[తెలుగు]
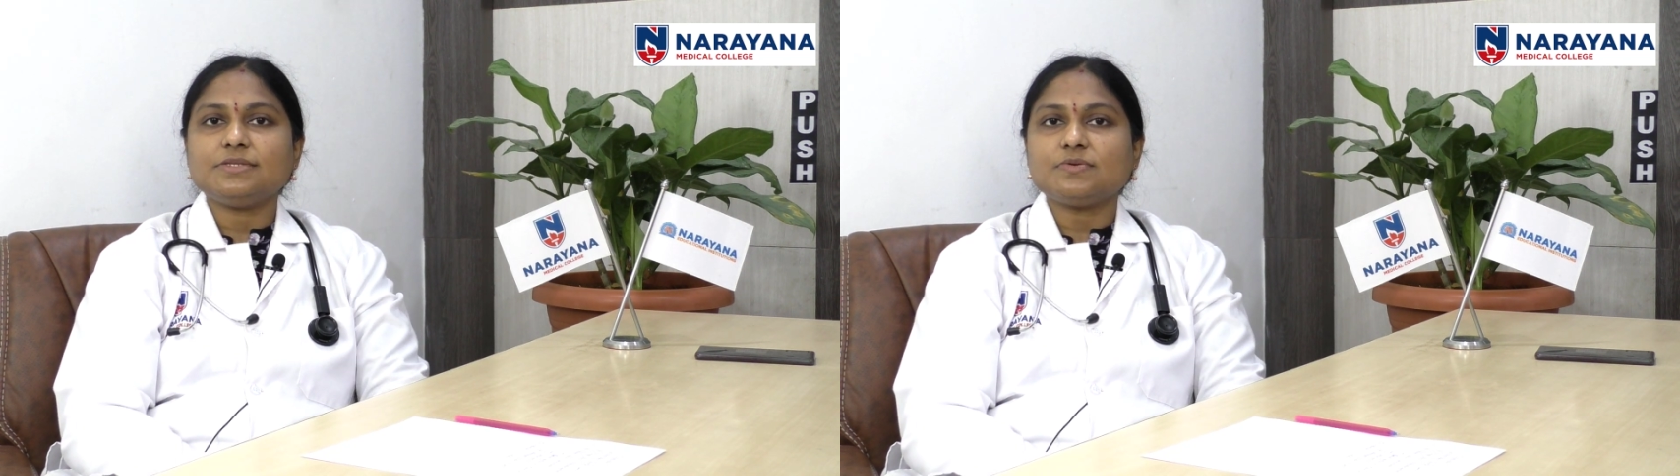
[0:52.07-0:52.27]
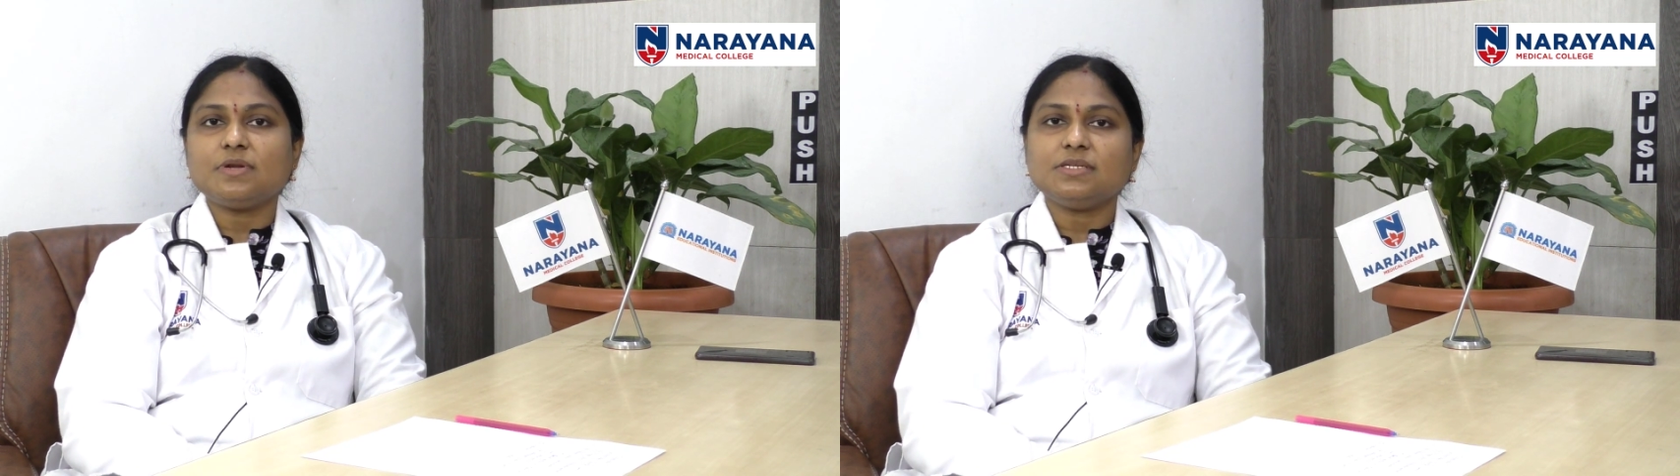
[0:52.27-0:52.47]

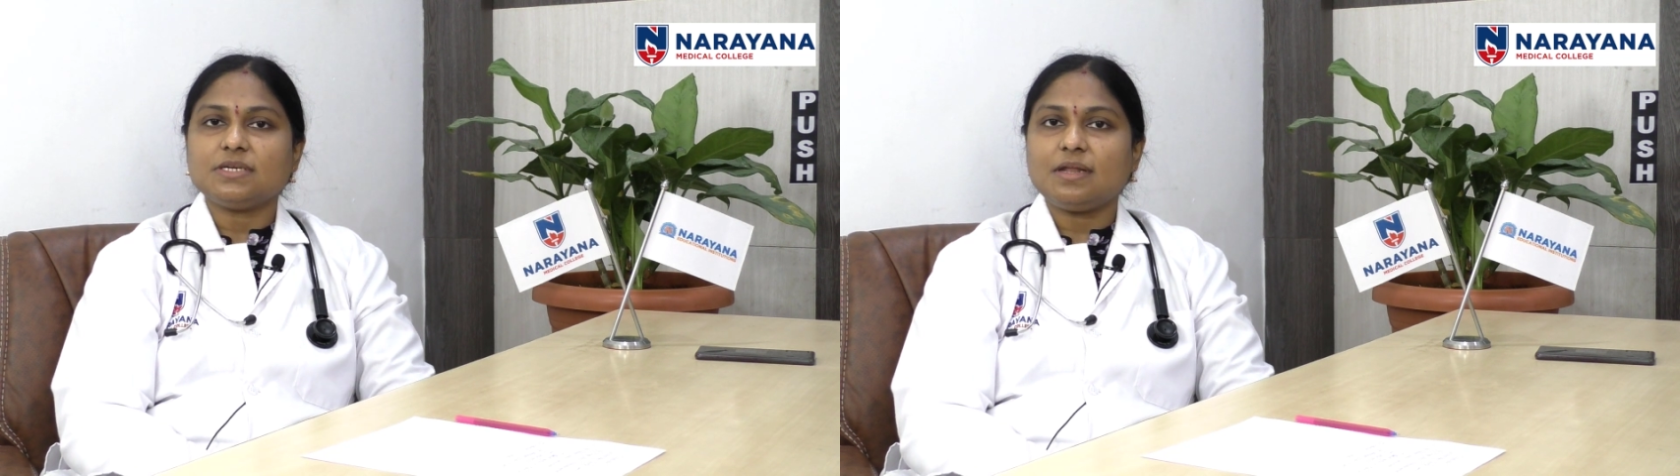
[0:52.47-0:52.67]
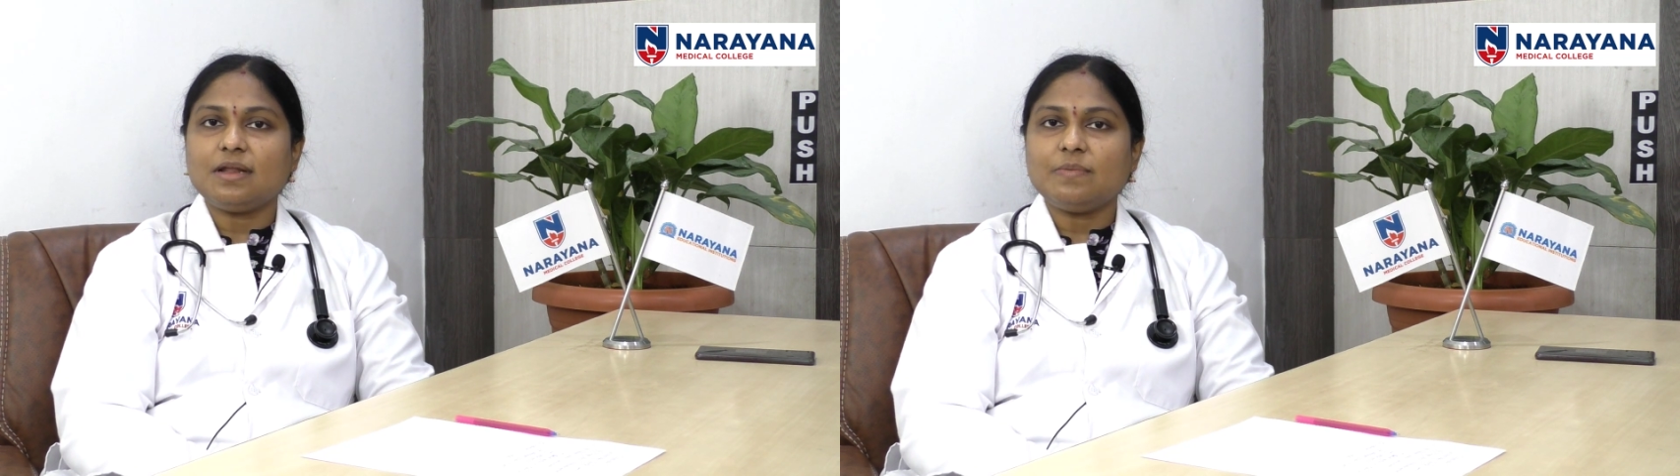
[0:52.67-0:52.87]
తీసుకున్న
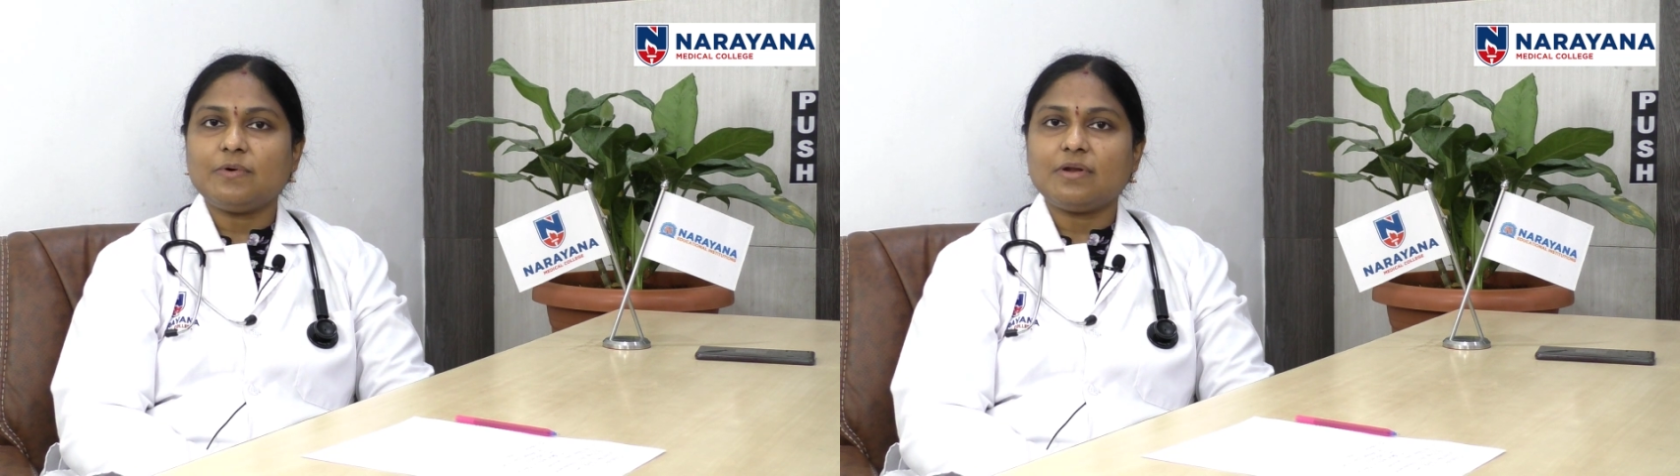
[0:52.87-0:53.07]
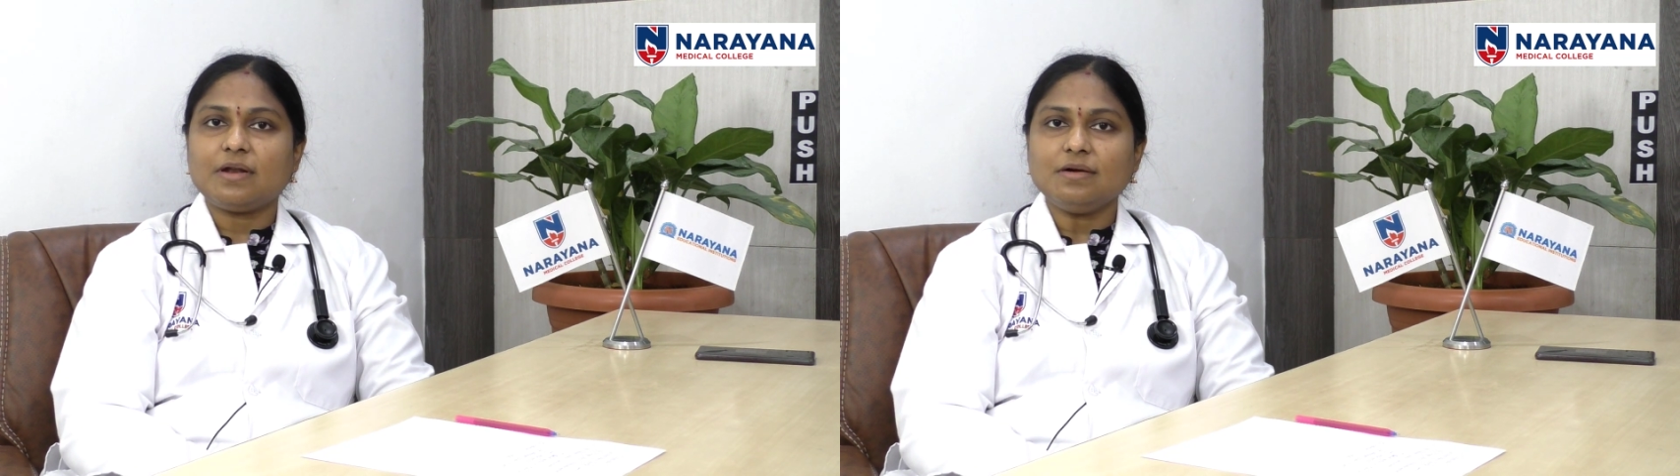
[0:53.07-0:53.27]
చర్యల
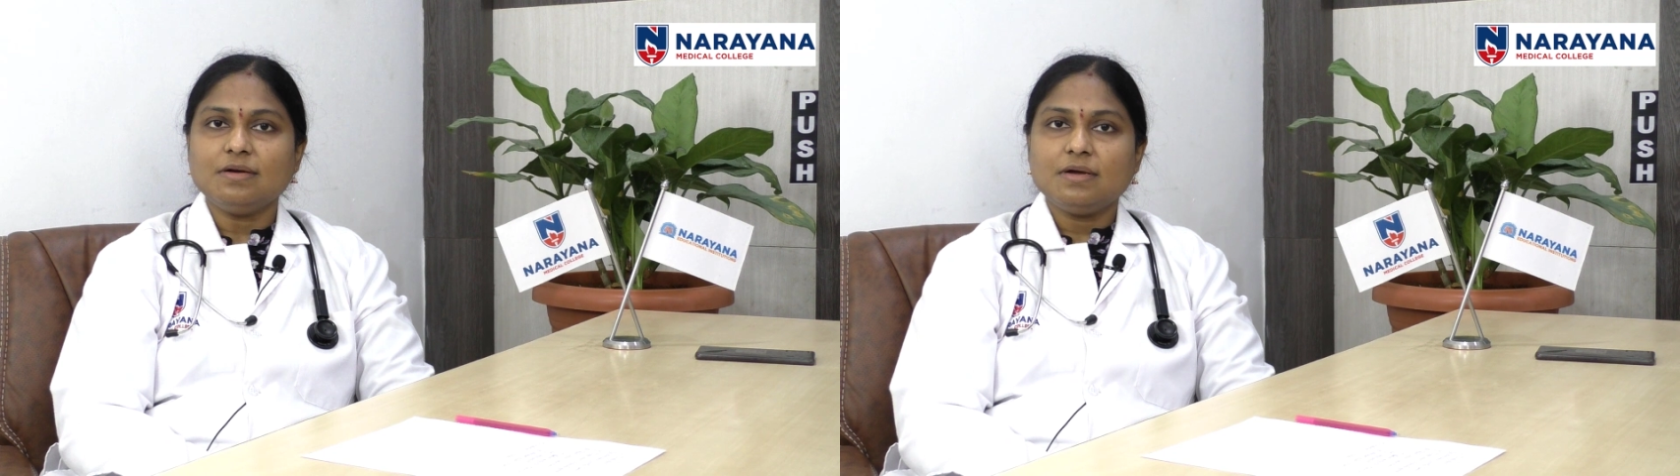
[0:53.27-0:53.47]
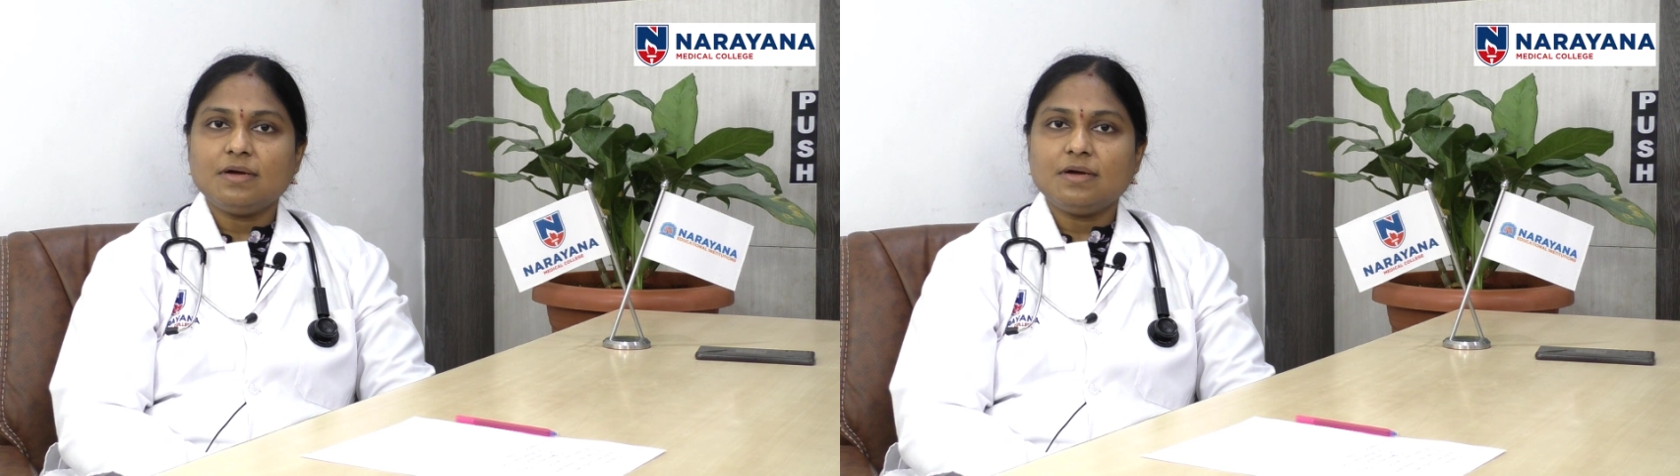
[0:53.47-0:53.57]
మూలన